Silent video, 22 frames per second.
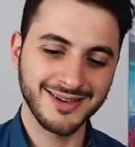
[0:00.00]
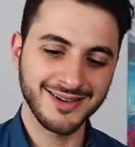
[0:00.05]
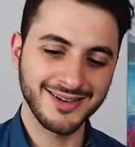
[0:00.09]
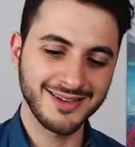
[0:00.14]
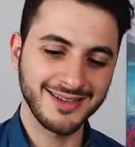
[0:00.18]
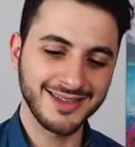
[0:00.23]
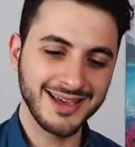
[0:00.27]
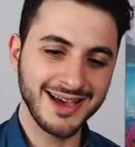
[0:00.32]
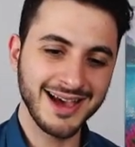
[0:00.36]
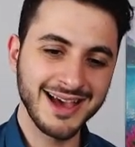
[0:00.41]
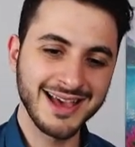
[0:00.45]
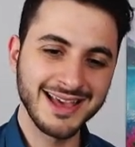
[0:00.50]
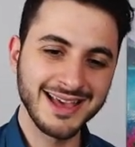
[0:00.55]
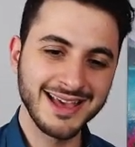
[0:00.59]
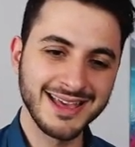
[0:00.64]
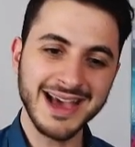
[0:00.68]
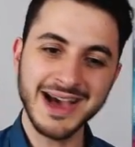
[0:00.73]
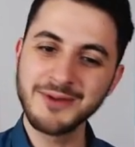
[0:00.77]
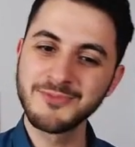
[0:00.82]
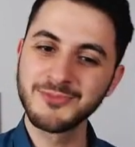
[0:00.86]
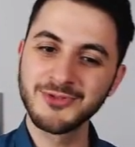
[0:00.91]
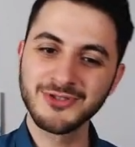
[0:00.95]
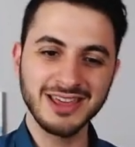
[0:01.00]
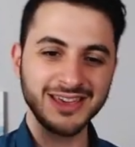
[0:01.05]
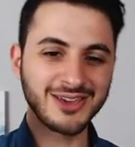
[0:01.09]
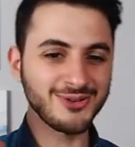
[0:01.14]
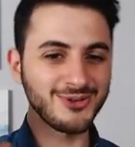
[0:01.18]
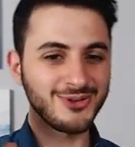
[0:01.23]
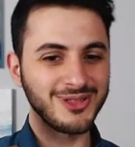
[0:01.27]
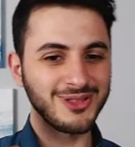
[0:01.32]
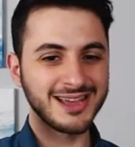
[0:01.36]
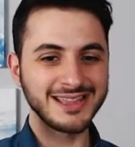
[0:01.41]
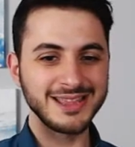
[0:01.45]
yani, yani buradaki
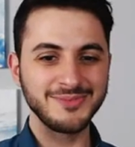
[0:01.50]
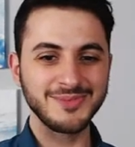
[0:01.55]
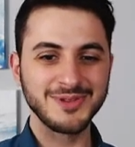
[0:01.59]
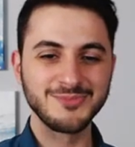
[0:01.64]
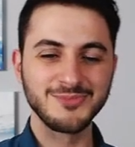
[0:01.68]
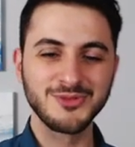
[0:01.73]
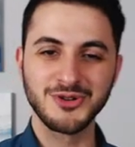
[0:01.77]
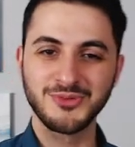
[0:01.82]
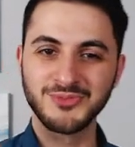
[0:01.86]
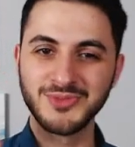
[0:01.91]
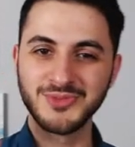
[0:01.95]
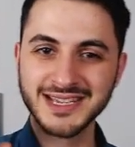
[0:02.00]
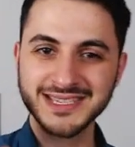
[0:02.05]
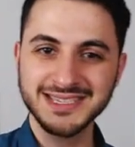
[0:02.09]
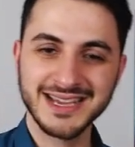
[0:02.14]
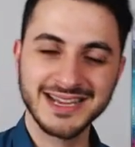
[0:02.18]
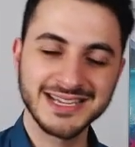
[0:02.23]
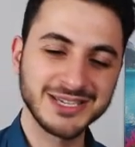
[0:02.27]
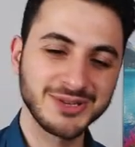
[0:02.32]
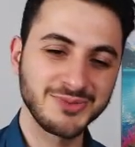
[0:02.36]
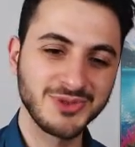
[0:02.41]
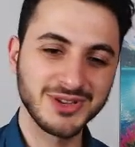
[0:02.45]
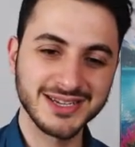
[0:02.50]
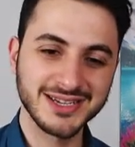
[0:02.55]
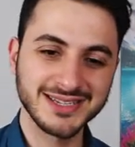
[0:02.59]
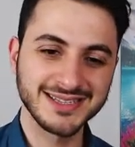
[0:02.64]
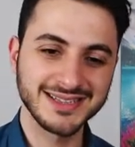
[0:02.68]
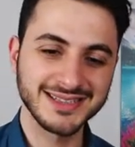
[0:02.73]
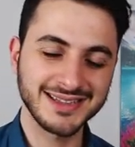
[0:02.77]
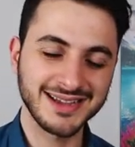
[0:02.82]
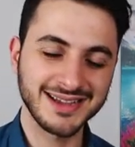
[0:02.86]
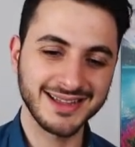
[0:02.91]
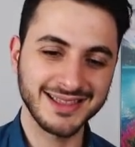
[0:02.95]
olay ne bilmiyorum. Niye sadece
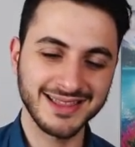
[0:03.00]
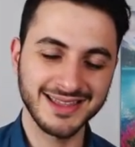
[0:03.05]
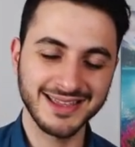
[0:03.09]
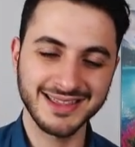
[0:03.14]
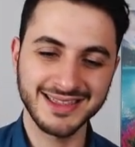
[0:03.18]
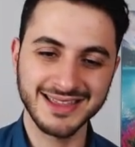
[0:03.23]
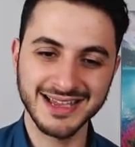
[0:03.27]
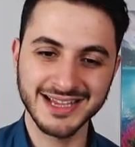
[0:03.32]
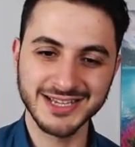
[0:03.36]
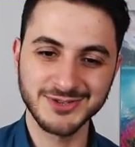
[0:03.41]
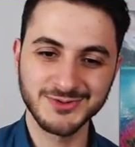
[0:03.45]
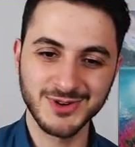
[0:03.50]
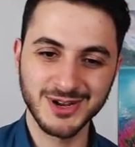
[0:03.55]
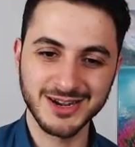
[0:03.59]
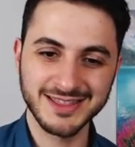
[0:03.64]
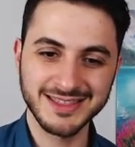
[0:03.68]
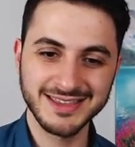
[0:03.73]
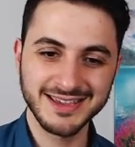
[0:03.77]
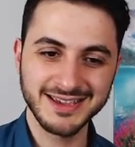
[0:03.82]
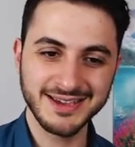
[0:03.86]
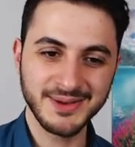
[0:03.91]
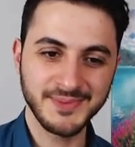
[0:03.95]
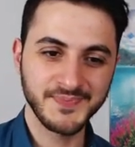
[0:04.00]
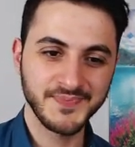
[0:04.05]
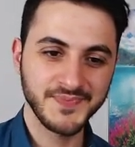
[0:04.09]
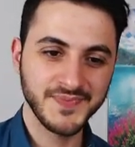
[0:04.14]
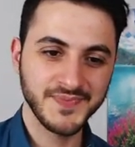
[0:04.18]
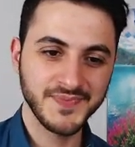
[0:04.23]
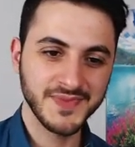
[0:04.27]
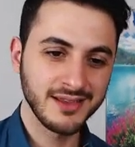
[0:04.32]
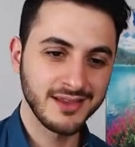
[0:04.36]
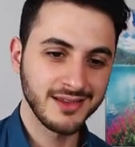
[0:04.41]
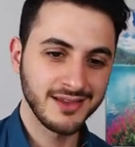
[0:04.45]
birisinin tatile ihtiyacı var diye.
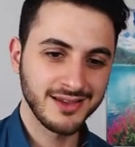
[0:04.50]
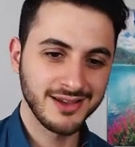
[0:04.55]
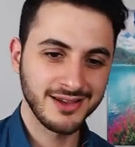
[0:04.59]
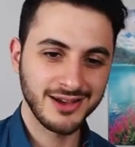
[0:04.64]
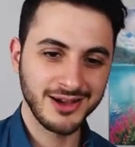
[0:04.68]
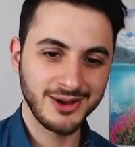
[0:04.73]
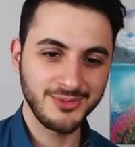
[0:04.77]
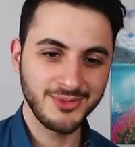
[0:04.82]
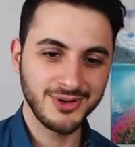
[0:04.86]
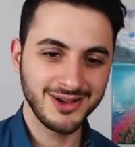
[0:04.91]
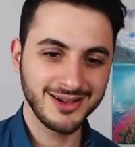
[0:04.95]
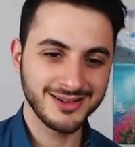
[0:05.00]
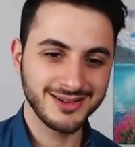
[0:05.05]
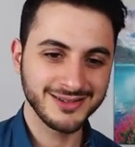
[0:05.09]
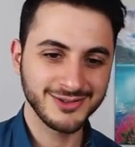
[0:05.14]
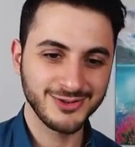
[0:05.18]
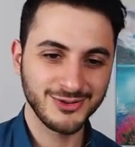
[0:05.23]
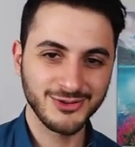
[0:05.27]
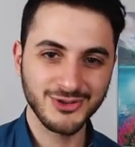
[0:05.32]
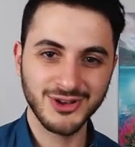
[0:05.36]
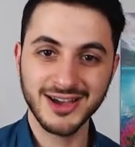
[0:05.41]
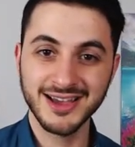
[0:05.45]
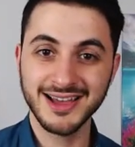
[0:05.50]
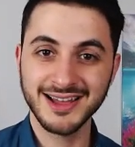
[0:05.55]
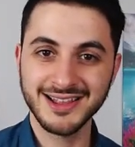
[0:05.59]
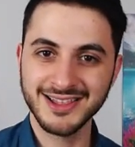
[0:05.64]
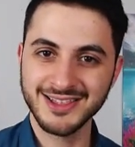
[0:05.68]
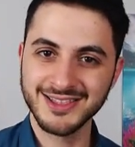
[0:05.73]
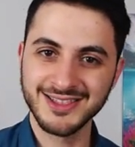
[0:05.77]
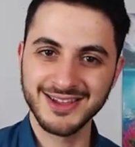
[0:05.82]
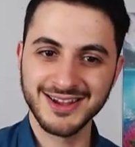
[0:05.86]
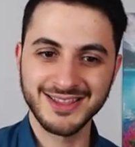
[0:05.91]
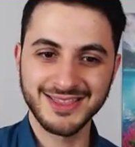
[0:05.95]
Ama onu hayal
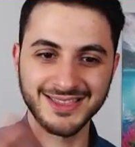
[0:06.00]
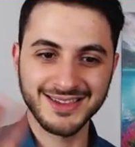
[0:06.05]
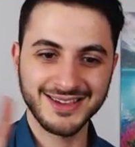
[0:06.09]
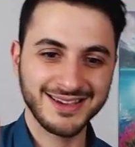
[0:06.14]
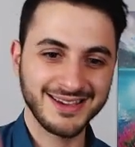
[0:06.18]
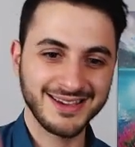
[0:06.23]
edin artık